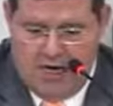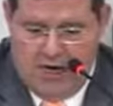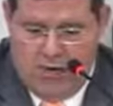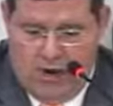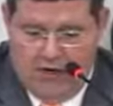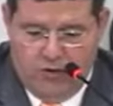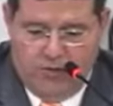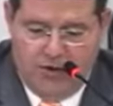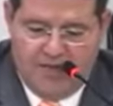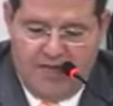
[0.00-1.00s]
Quando o
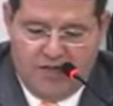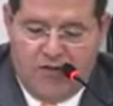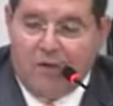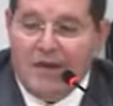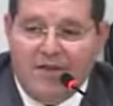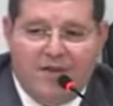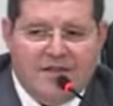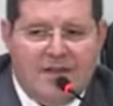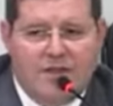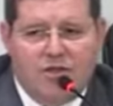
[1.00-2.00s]
processo for
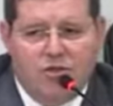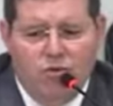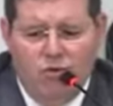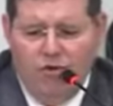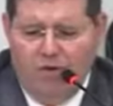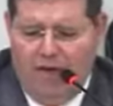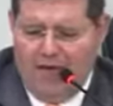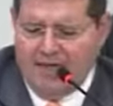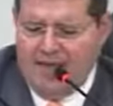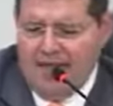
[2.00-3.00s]
manifestamente nulo,
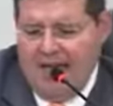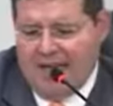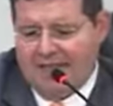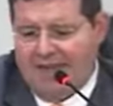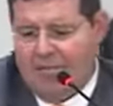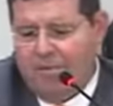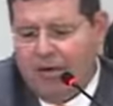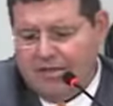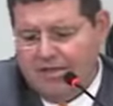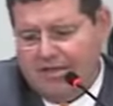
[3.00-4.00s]
essa, essa
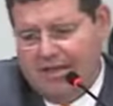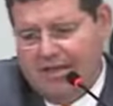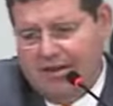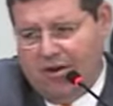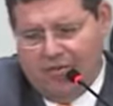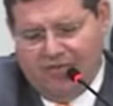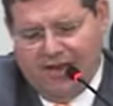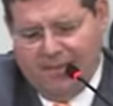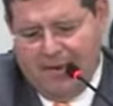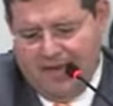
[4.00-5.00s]
hipótese,
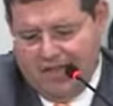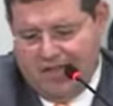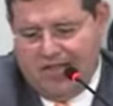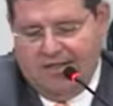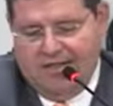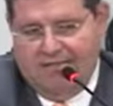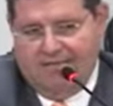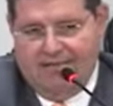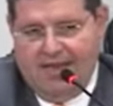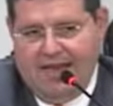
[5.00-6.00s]
obviamente,
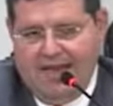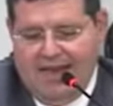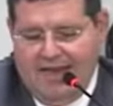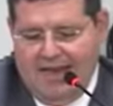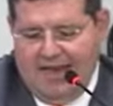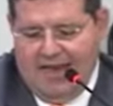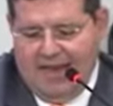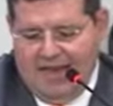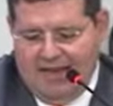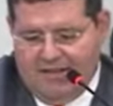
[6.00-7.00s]
é,
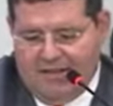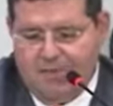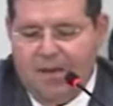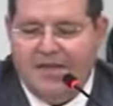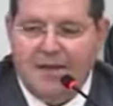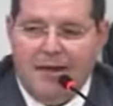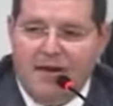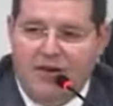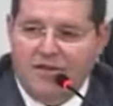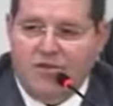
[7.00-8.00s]
é, dispensa
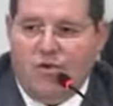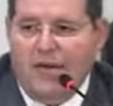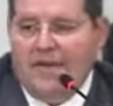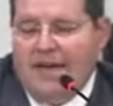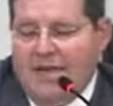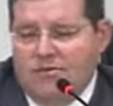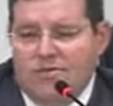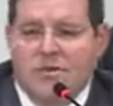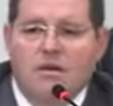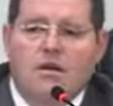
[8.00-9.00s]
maiores
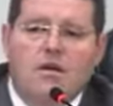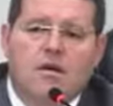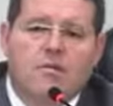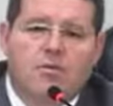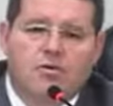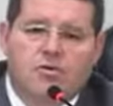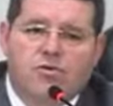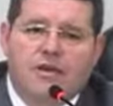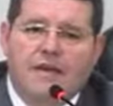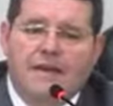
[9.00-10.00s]
comentários, posto
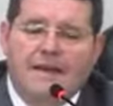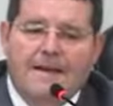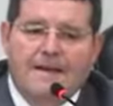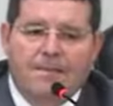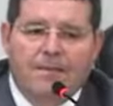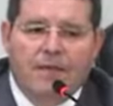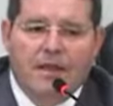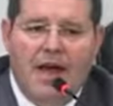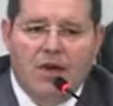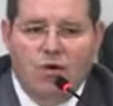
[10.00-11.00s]
que
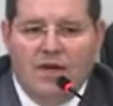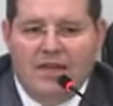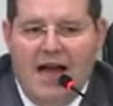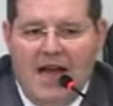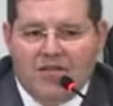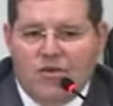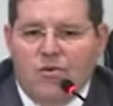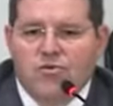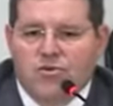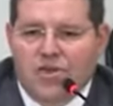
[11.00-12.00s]
a nulidade,
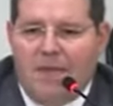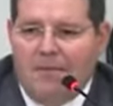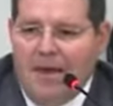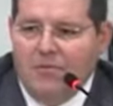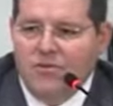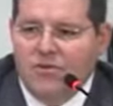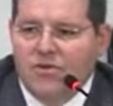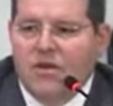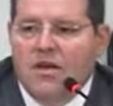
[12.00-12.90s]
como sabemos,